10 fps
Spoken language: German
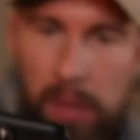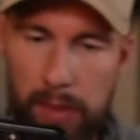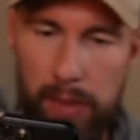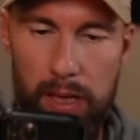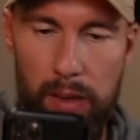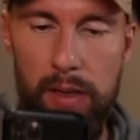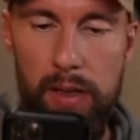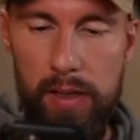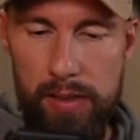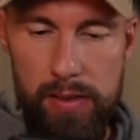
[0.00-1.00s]
auf dem Handy, aber
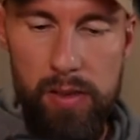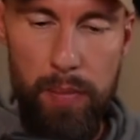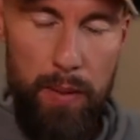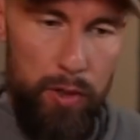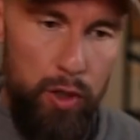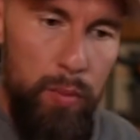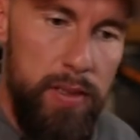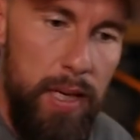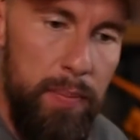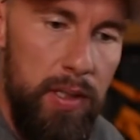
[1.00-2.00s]
sind so ein paar
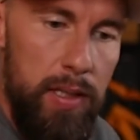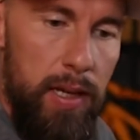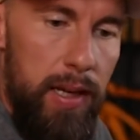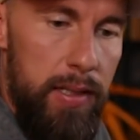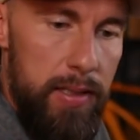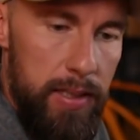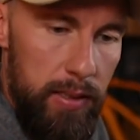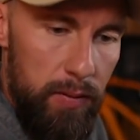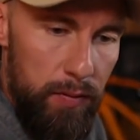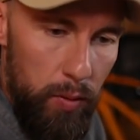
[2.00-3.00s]
bestimmungs apps Da ist ein
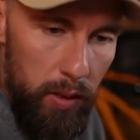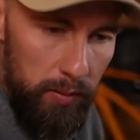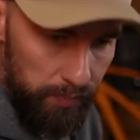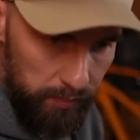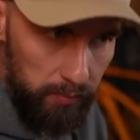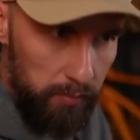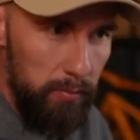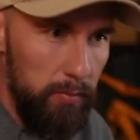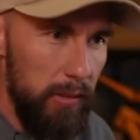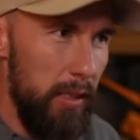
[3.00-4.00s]
Insektenführer
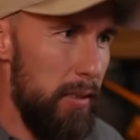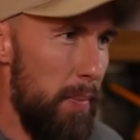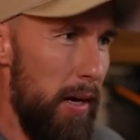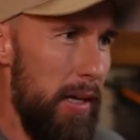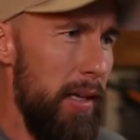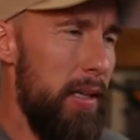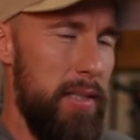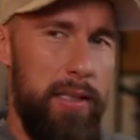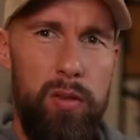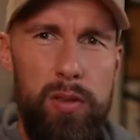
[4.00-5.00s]
dabei,
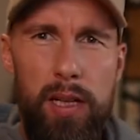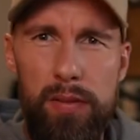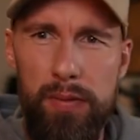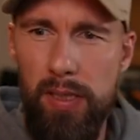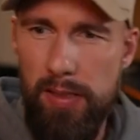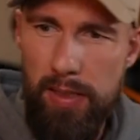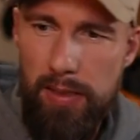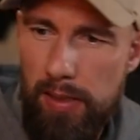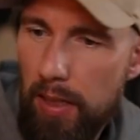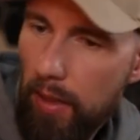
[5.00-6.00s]
Insekten- und Tagfall da
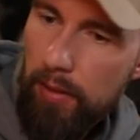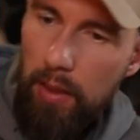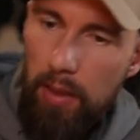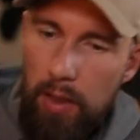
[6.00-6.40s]
Sachsen-Anhalt.